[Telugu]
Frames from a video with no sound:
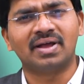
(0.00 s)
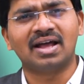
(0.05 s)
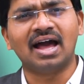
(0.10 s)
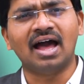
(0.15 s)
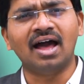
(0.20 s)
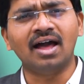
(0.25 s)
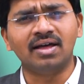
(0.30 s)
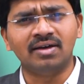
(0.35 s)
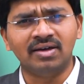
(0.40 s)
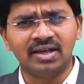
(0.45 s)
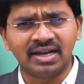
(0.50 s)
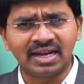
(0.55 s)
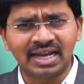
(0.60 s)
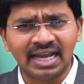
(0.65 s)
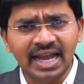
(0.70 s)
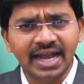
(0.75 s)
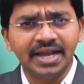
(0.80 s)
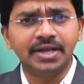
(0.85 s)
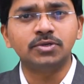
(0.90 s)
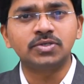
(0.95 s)
కా
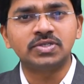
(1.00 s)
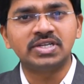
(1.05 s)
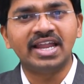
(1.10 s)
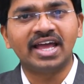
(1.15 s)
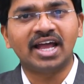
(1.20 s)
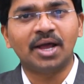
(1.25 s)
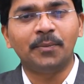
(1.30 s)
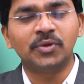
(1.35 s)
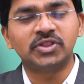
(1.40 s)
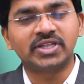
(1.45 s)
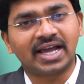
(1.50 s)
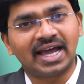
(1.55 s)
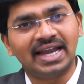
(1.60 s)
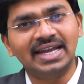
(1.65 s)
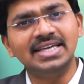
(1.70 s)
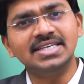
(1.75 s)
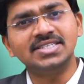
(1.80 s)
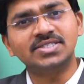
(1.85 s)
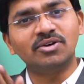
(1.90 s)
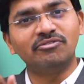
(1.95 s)
రిలేటివ్స్ లేకపోతే
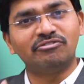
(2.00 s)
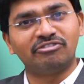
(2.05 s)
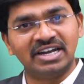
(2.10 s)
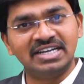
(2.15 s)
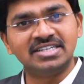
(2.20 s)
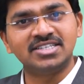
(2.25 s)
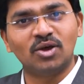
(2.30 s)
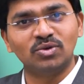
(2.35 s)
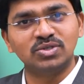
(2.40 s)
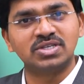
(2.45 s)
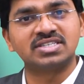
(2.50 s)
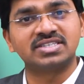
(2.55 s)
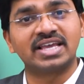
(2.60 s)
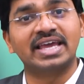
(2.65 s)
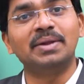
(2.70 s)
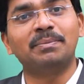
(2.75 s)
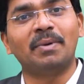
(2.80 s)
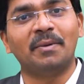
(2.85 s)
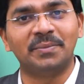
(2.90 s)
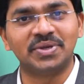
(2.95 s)
కనీసం ఫ్రెండ్స్
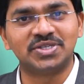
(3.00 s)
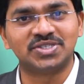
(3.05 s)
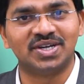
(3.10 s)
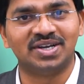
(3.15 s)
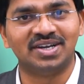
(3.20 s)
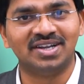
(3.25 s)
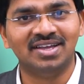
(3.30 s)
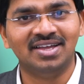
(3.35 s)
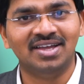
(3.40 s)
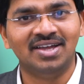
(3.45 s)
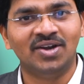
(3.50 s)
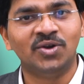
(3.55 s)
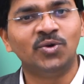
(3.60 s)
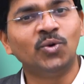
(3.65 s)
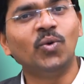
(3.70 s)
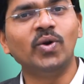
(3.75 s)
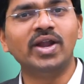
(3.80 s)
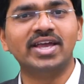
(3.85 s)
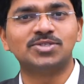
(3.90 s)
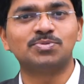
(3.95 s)
హౌసెస్కైనా పంపించండి
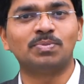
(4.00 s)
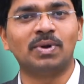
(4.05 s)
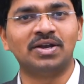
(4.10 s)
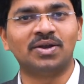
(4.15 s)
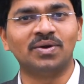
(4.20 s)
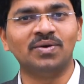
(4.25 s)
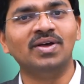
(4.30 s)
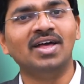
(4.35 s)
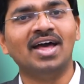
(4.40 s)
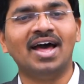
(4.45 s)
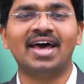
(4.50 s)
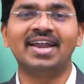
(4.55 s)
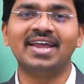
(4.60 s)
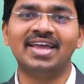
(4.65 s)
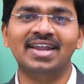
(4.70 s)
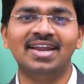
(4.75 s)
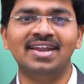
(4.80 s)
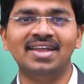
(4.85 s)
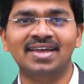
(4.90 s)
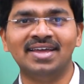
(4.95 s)
టూ డేస్ పాటు అరే
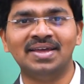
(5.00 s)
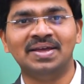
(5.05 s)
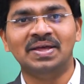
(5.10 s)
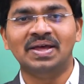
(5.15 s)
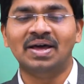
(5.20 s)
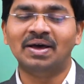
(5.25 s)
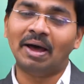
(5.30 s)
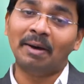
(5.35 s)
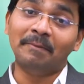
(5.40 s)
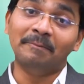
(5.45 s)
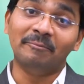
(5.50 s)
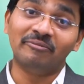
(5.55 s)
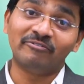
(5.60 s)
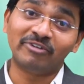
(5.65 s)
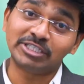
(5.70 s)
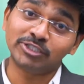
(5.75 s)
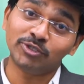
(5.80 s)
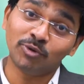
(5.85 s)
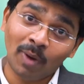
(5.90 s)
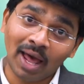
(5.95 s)
వెళ్ళి
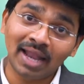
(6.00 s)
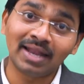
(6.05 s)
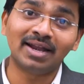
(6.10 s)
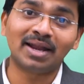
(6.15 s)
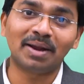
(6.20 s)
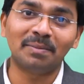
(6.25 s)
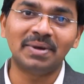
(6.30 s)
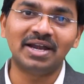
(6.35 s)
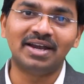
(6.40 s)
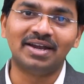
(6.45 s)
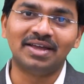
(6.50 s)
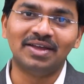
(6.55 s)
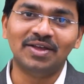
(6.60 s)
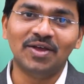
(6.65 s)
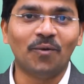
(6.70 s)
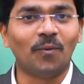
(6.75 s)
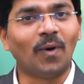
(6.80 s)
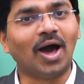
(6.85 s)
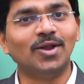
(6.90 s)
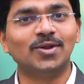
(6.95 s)
ఫస్ట్ వాళ్ళని రమ్మనండి
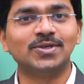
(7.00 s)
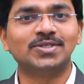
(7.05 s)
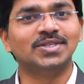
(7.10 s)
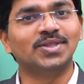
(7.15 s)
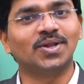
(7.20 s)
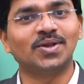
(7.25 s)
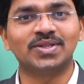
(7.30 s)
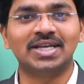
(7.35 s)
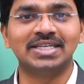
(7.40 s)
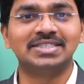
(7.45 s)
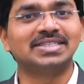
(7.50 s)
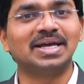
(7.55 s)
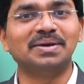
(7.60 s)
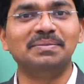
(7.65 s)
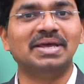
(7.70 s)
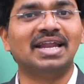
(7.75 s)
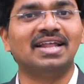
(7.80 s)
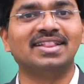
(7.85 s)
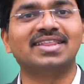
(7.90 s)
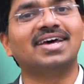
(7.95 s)
వాళ్ళు వచ్చిన తర్వాత
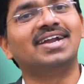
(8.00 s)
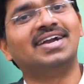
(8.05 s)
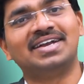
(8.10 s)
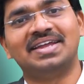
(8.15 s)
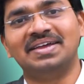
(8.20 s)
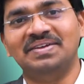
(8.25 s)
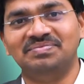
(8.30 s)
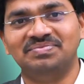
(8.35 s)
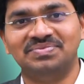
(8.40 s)
ఖచ్చితంగా మీరు వెళ్తారంటే